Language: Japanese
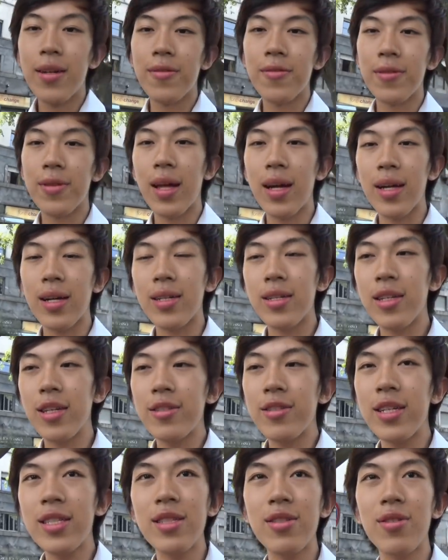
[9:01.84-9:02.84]
のなんか
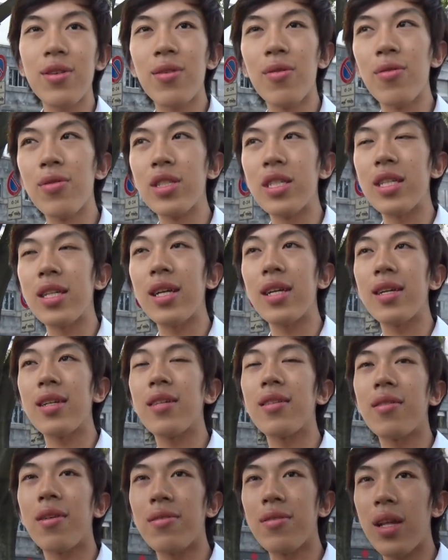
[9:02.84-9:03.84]
リクエストに応じて
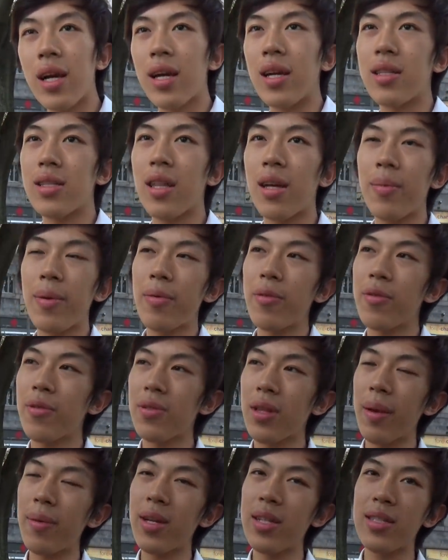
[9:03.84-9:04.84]
なんか食べ物
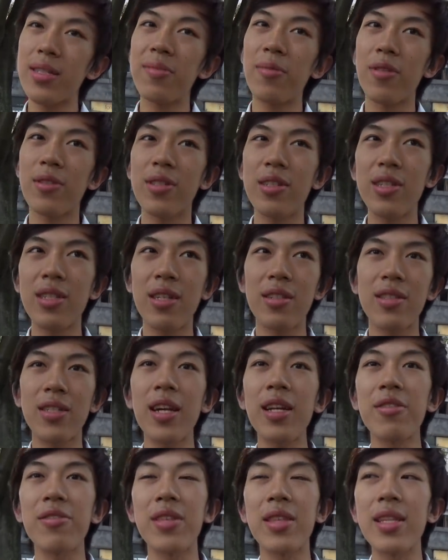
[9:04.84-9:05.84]
食べやすいもの作ってくれ
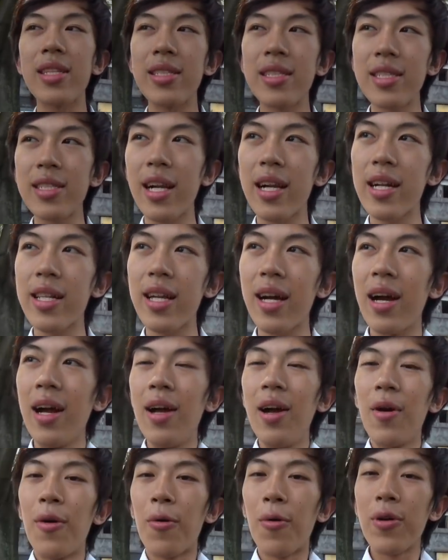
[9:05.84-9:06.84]
ないと言って作られた
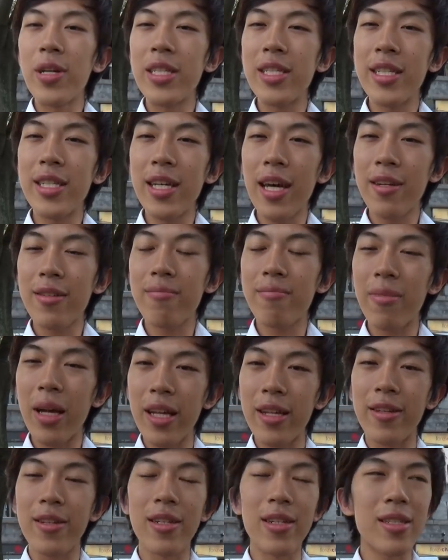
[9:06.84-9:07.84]

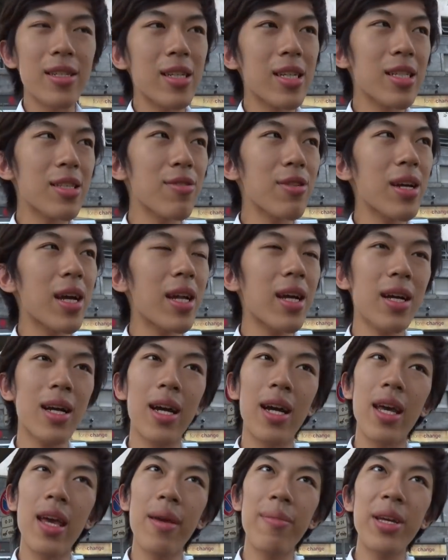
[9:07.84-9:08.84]
オリジナルメニューそれがなん
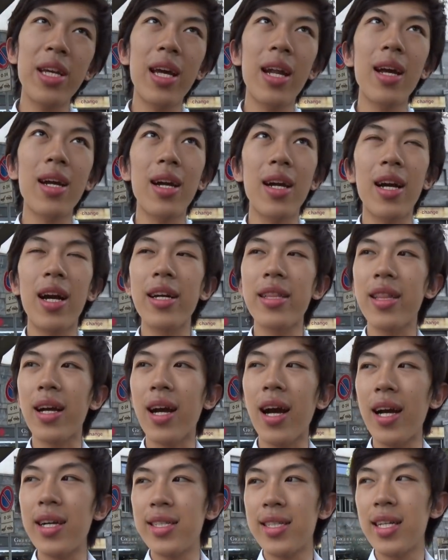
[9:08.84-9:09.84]
かエビかなんかが入った
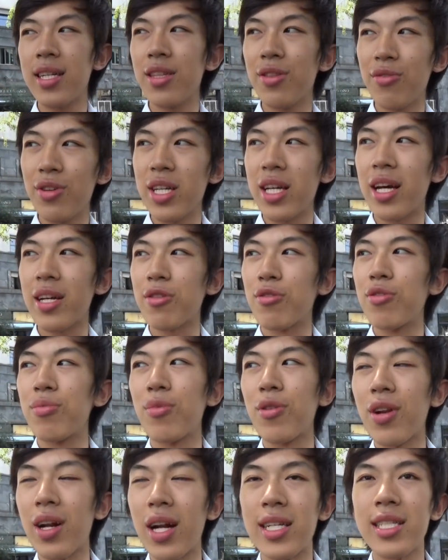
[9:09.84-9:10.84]
海鮮ドリアという
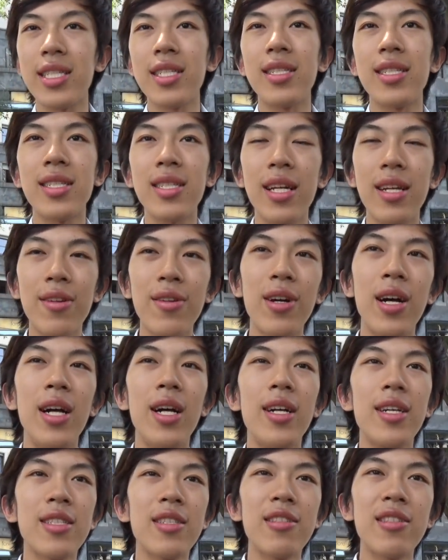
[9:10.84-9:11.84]
ものらしいんですけれど
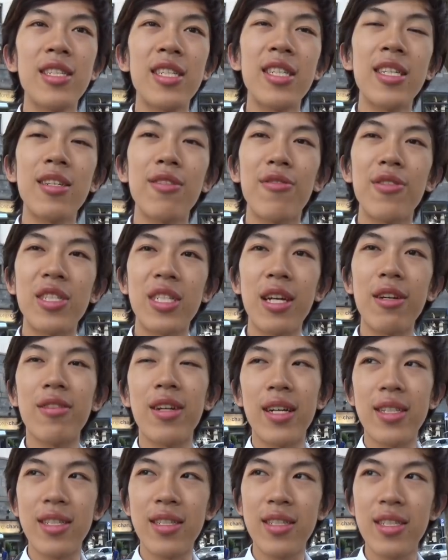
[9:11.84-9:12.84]
スイス人のシェフ
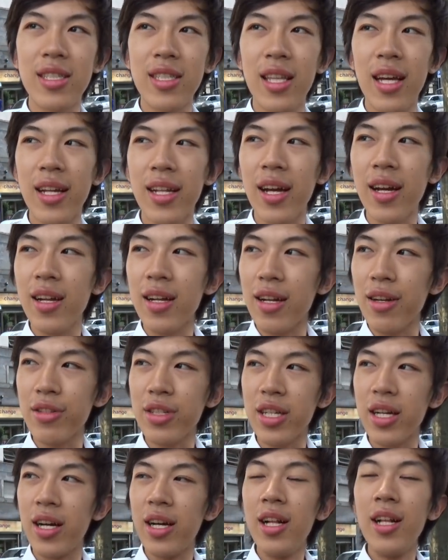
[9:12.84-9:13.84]
が作ったなかなか不
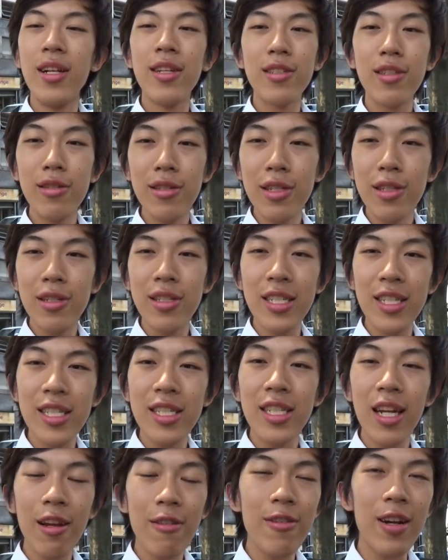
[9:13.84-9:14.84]
思議なスイス人
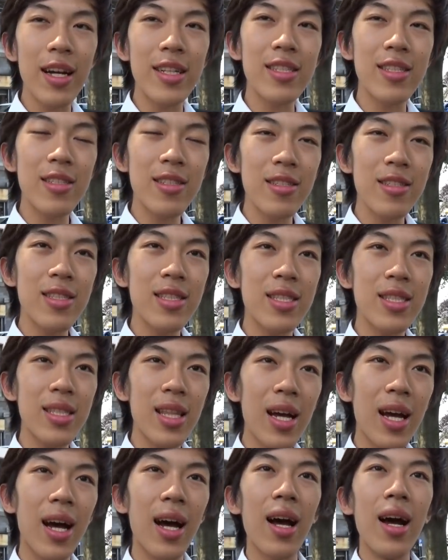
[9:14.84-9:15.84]
シェフが作っ
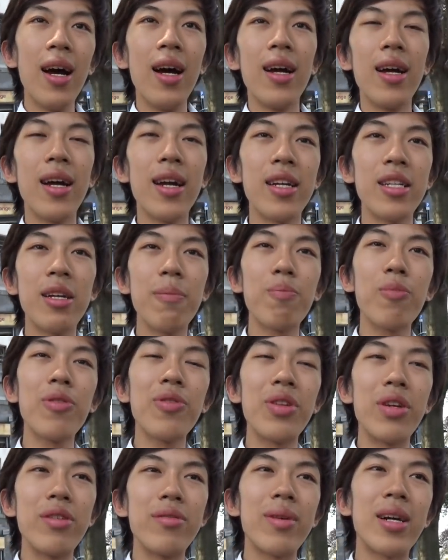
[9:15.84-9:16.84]
た、えー、日
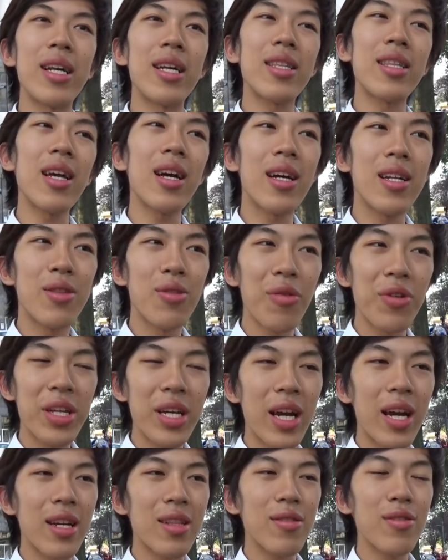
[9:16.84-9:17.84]
本で生まれた
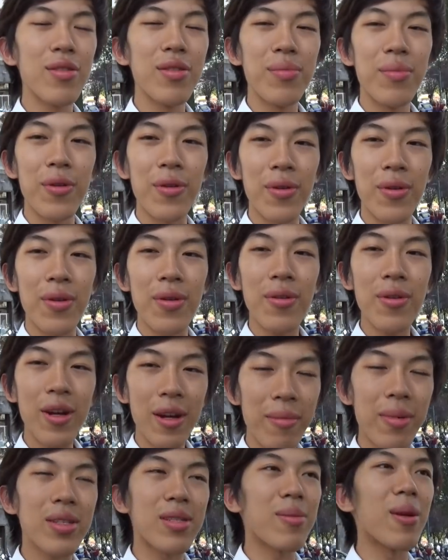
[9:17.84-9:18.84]
ドリアというものこれ
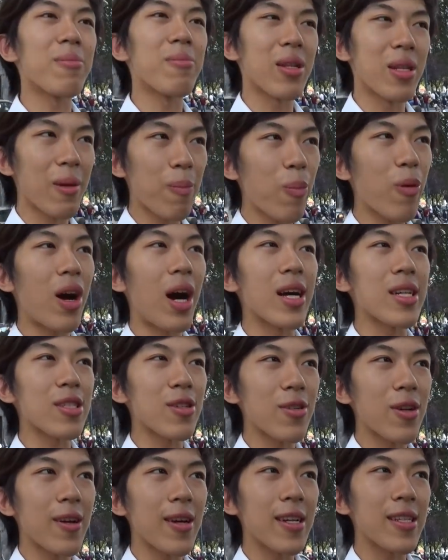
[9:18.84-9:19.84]
がまあつまりま日本発
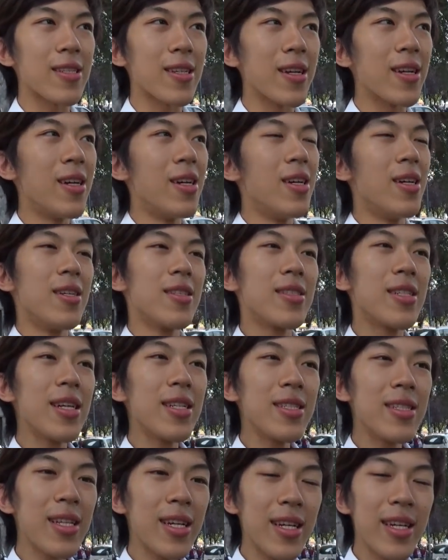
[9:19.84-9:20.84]
祥なわけですね
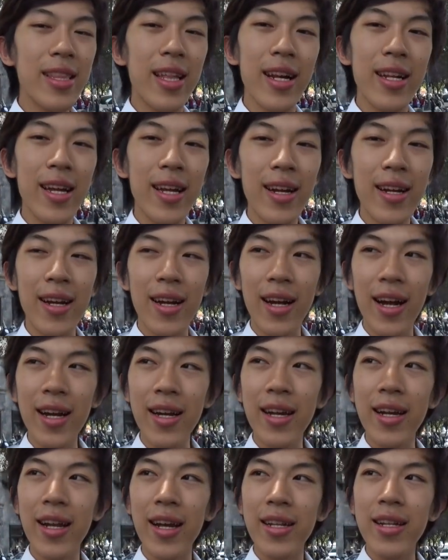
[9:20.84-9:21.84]
全然イタリアなんか関
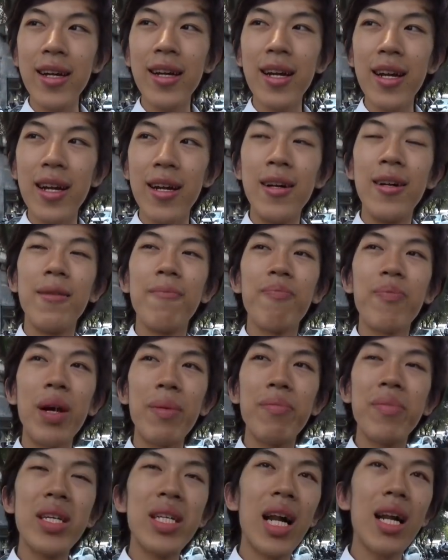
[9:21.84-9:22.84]
係ないだから、まあ、
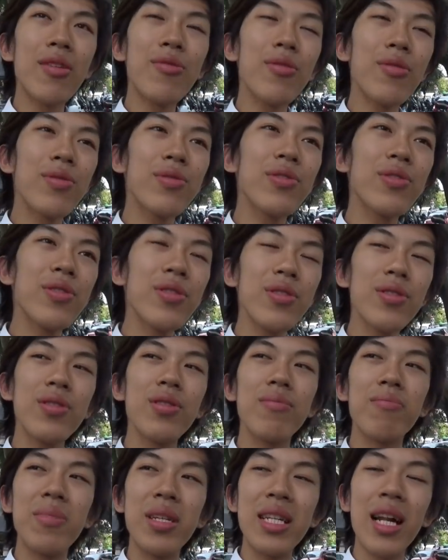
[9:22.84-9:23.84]
ミラノ
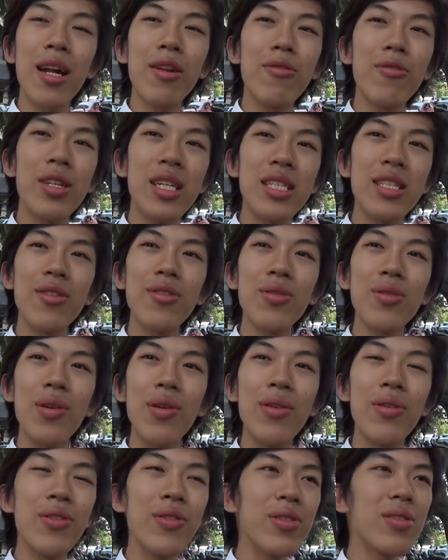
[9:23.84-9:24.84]
風
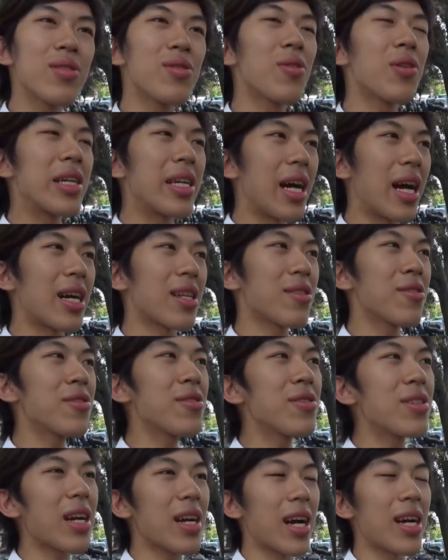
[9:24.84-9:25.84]
ミラノリゾット風ドリアという
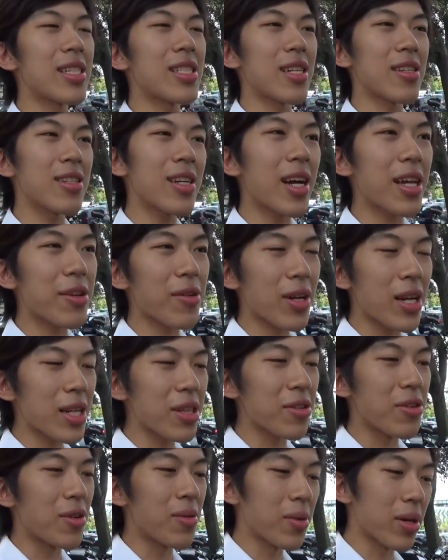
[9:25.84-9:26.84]
風な解釈がいいのかな
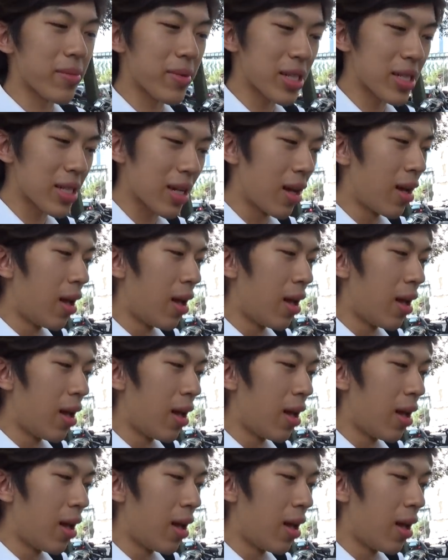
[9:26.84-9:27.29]
と思いました。